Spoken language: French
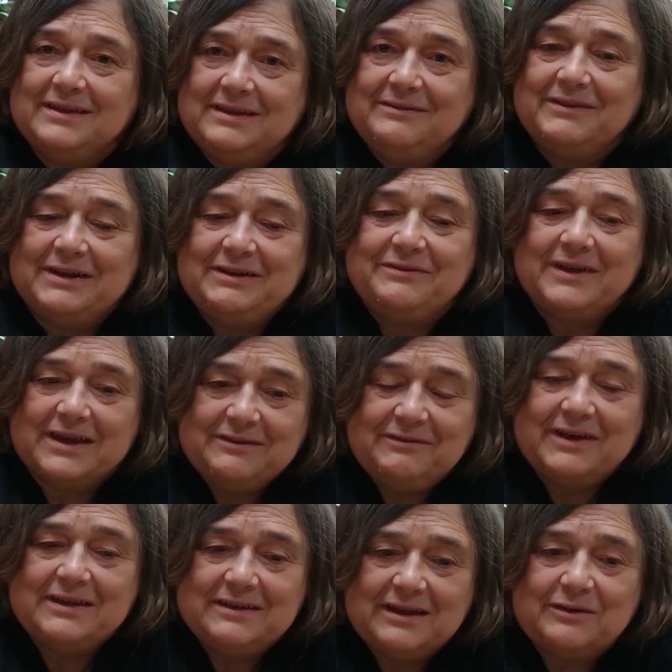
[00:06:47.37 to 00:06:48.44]
Il va le faire, il
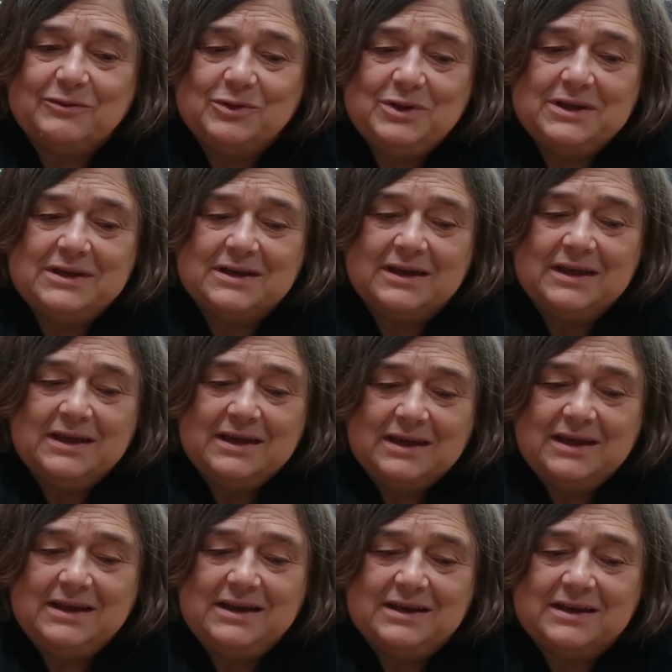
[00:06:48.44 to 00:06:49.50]
va intervenir
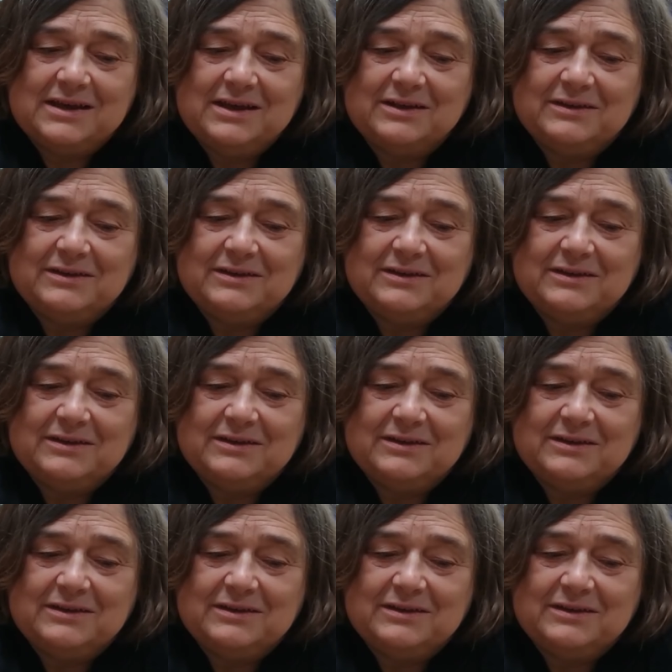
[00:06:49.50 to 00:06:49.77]
et il écrit